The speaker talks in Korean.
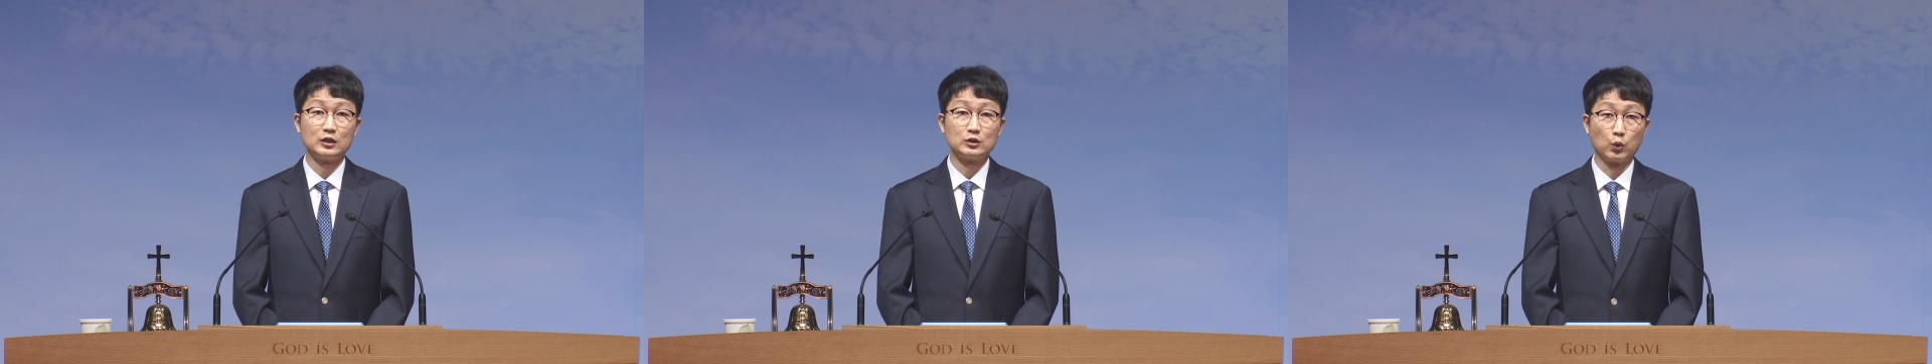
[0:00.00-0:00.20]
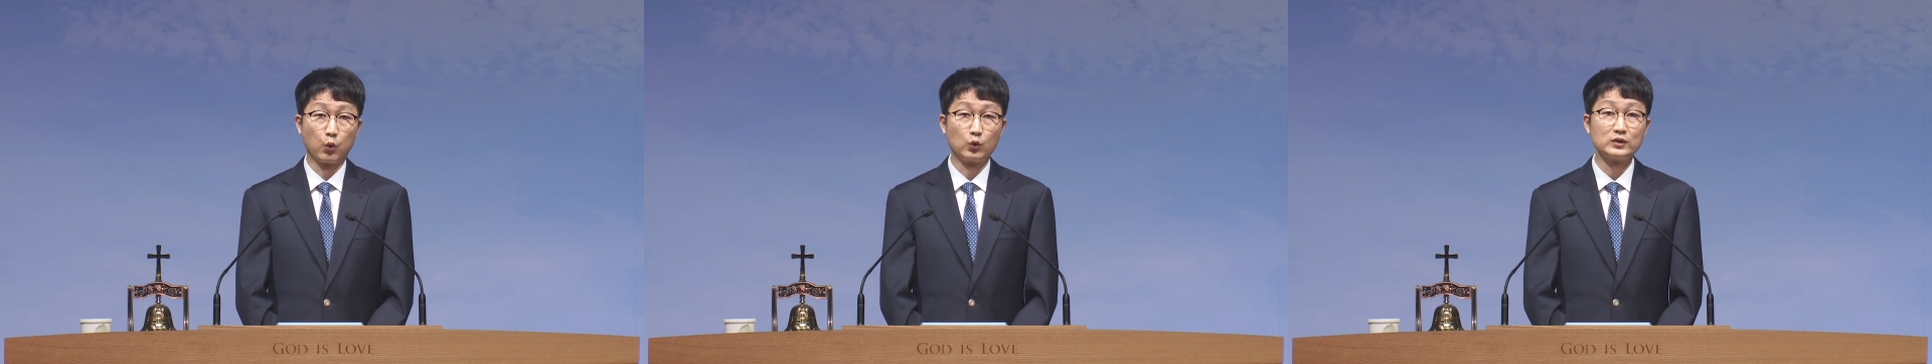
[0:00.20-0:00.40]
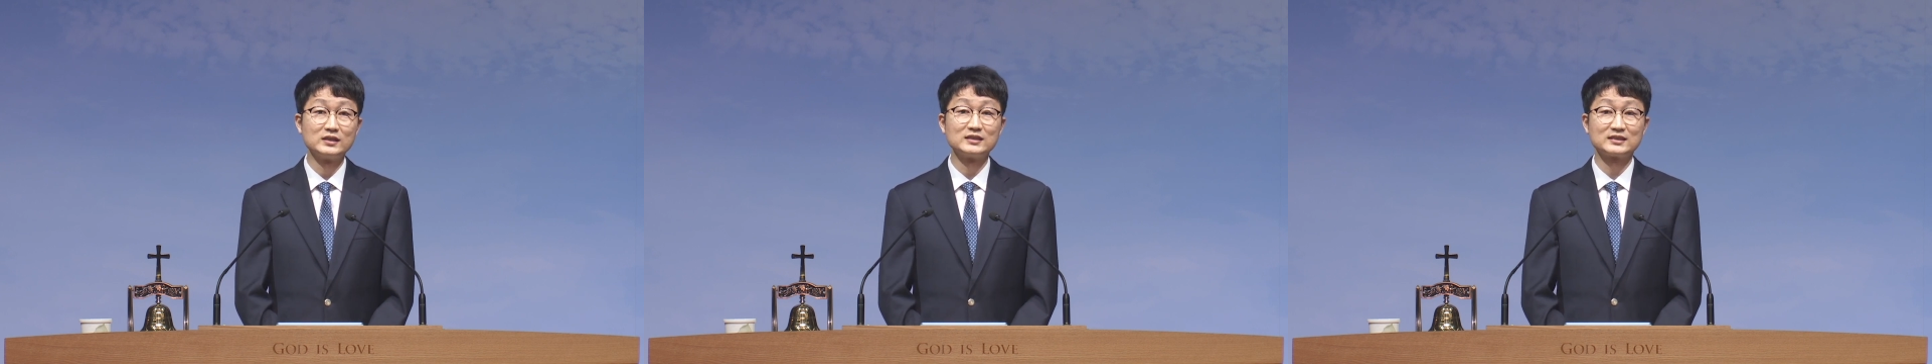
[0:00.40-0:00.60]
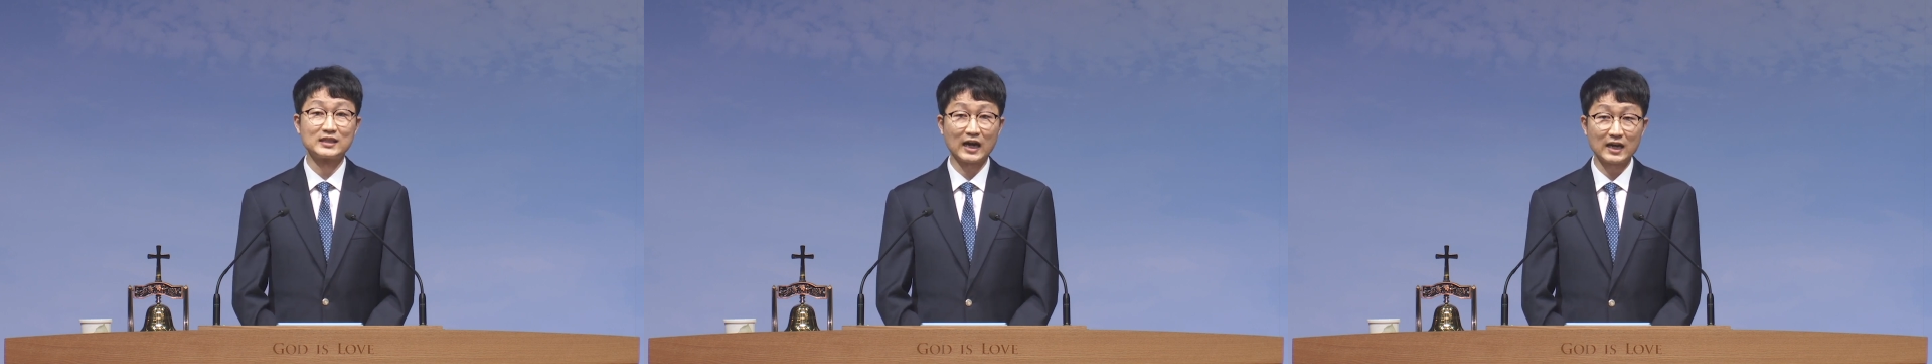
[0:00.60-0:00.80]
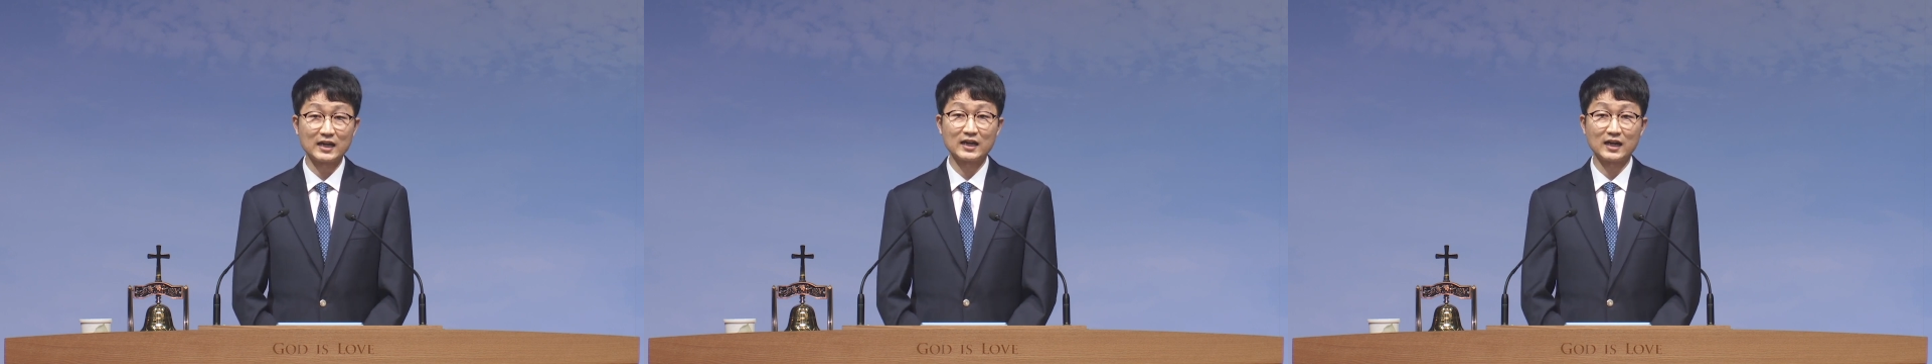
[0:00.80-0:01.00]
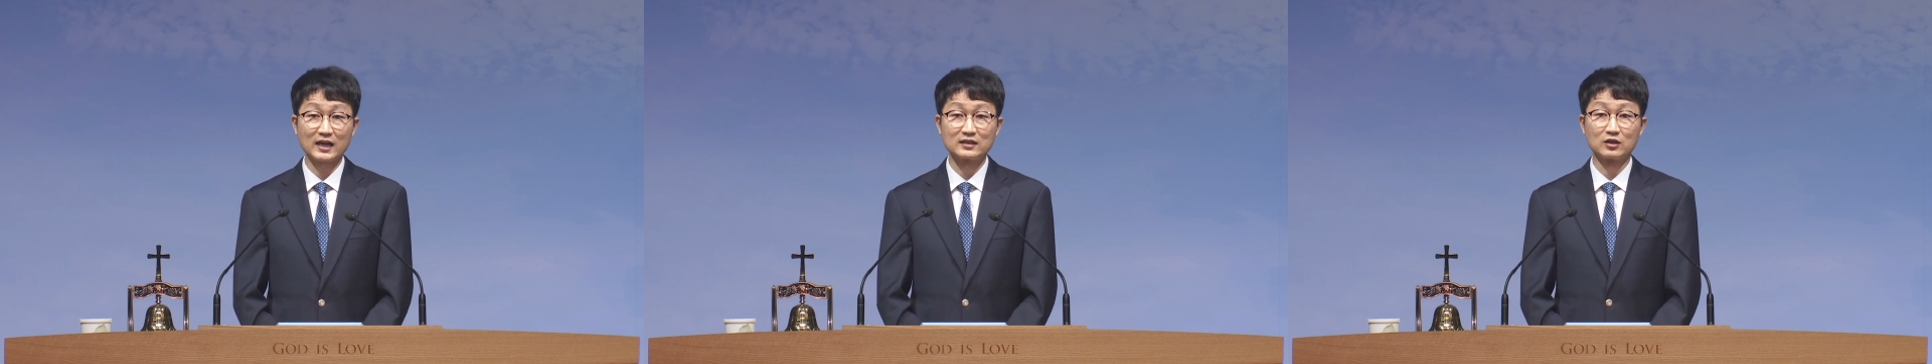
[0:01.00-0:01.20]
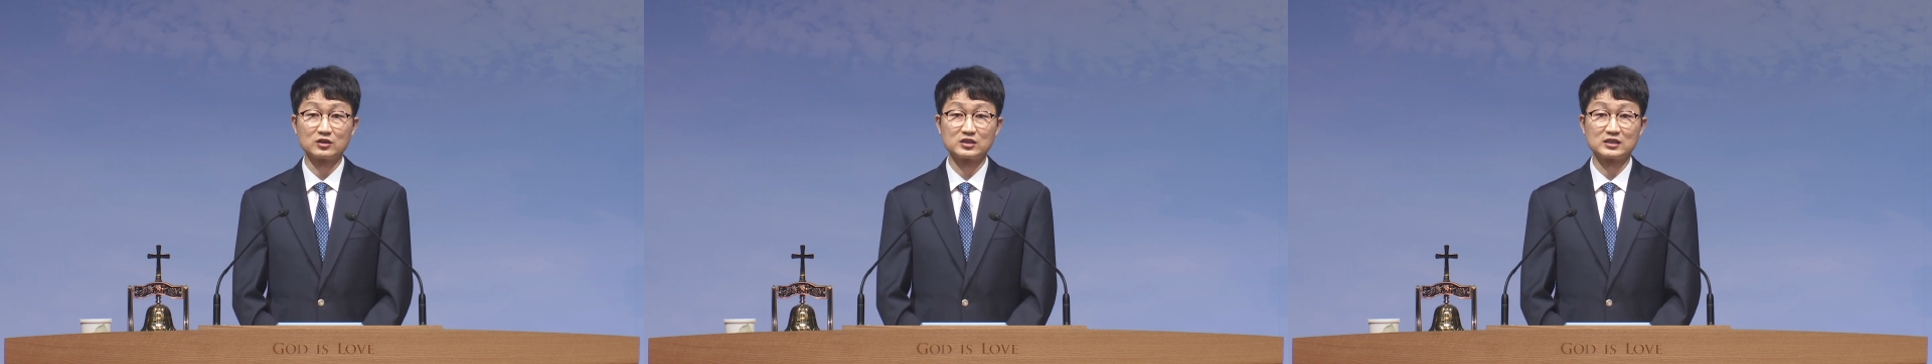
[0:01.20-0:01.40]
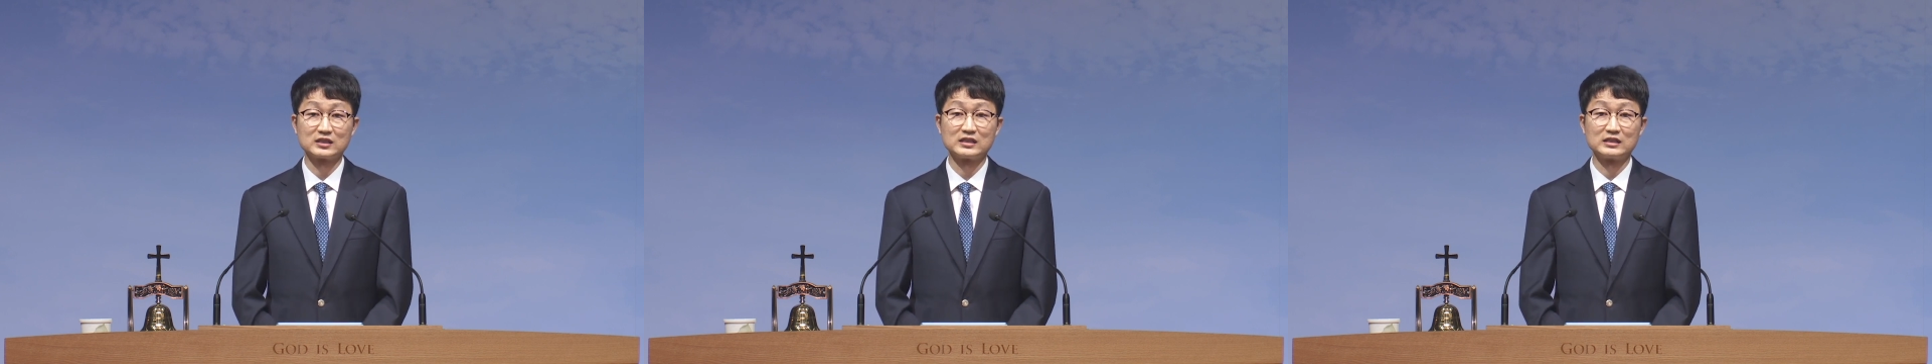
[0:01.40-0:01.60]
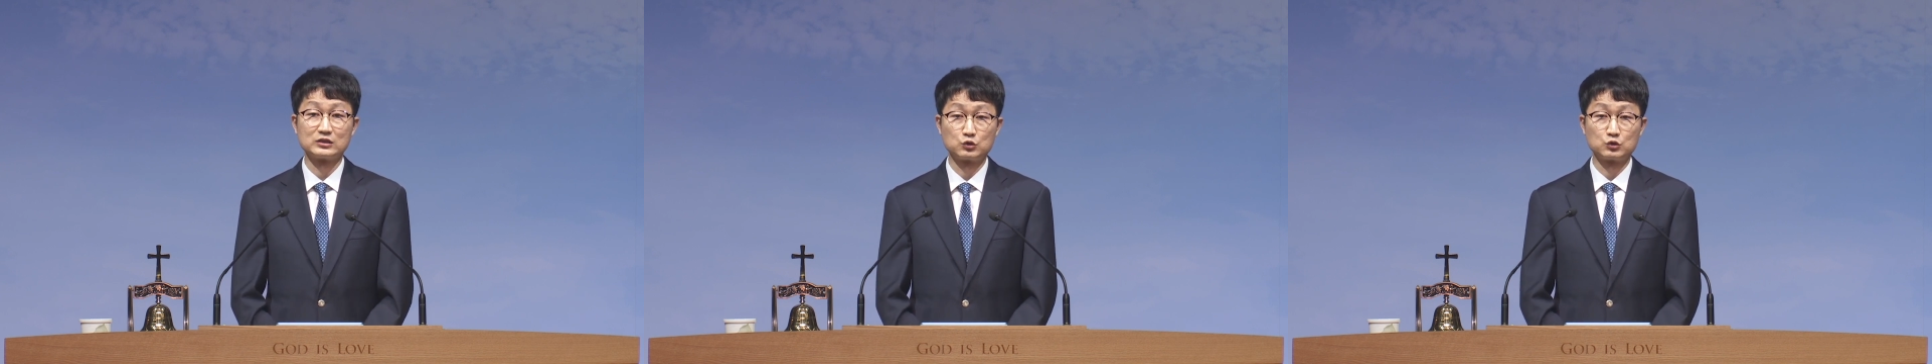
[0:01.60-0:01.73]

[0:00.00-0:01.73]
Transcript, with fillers: 돈을 사랑하는 것이